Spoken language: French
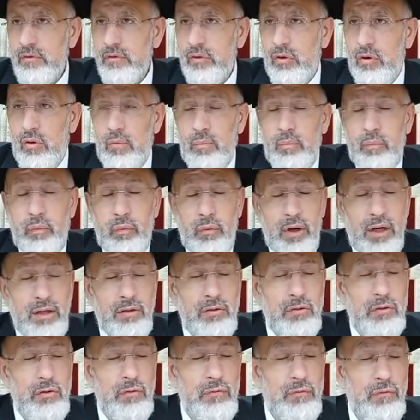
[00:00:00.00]
au point
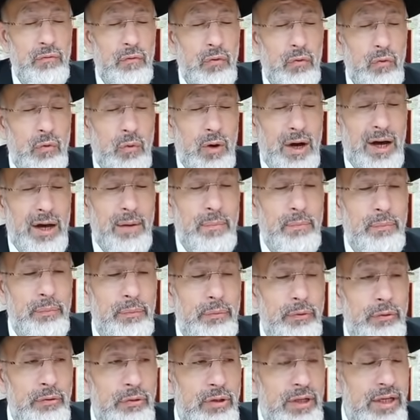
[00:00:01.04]
de vouloir
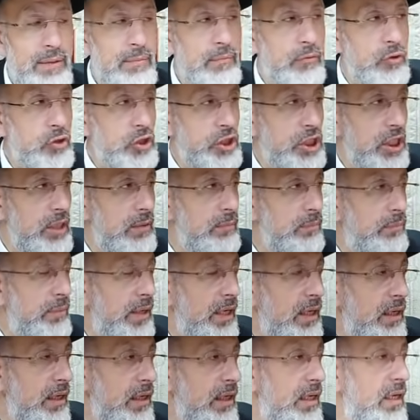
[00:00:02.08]
brûler Moshe
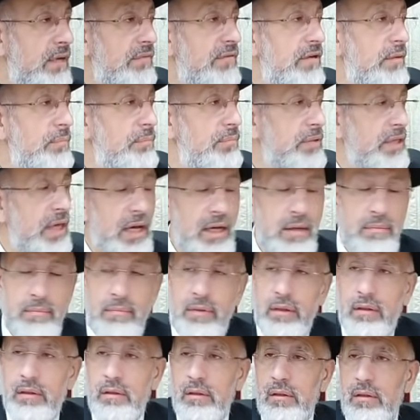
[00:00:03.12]
par Hevel
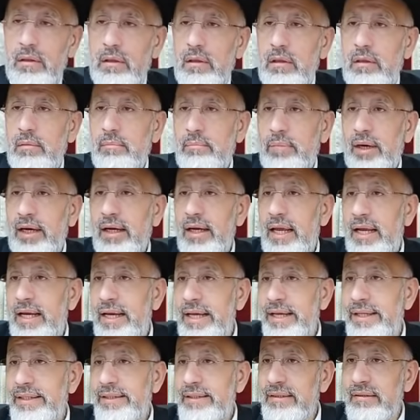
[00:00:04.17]
par la
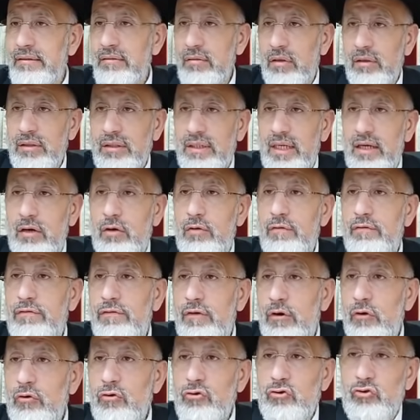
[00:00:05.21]
laine qui sortait, le
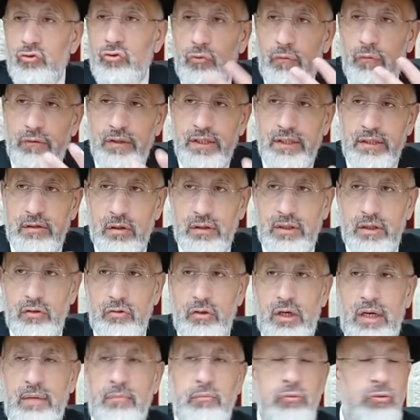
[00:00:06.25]
vent, le souffle qui sortait
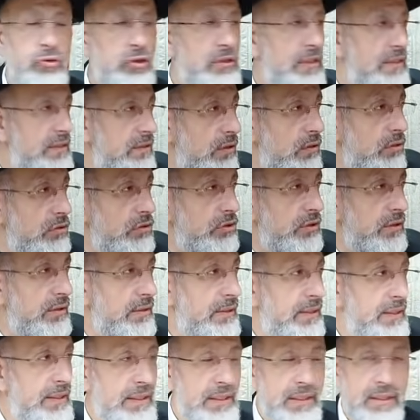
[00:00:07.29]
de la bouche des anges,
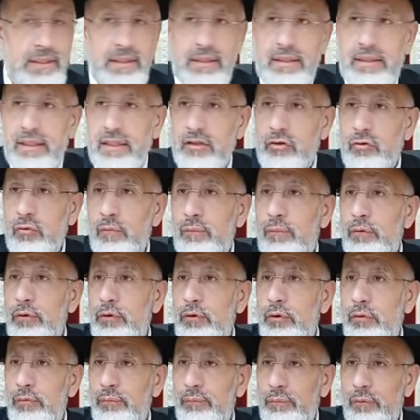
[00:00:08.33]
qui est un souffle
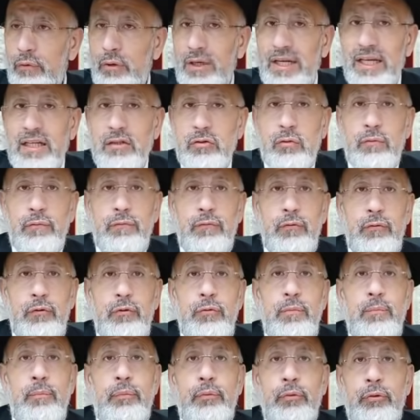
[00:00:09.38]
de feu. Ils ont
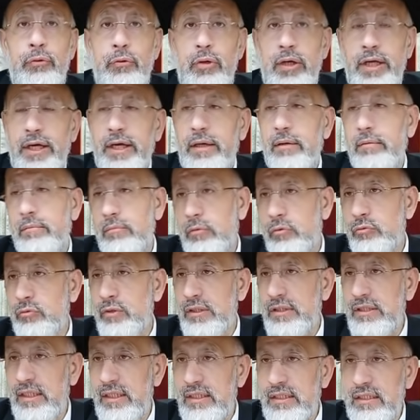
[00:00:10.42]
voulu brûler, bon
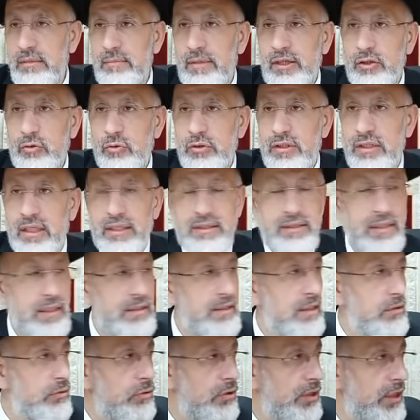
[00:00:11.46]
ça c'est des images aussi à un
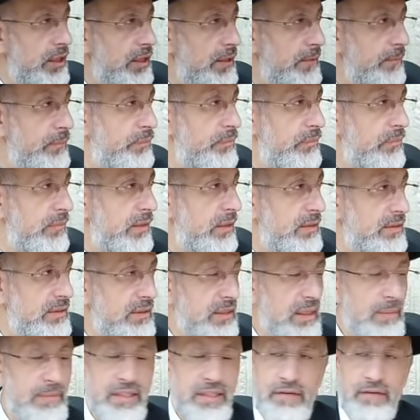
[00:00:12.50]
certain degré, c'est
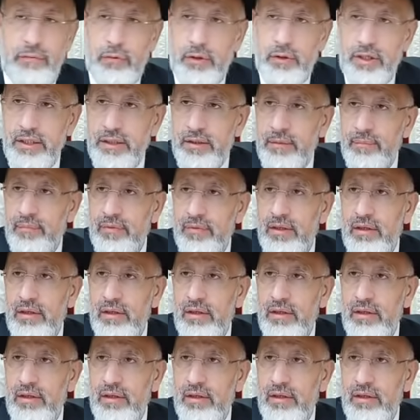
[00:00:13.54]
très métaphorique,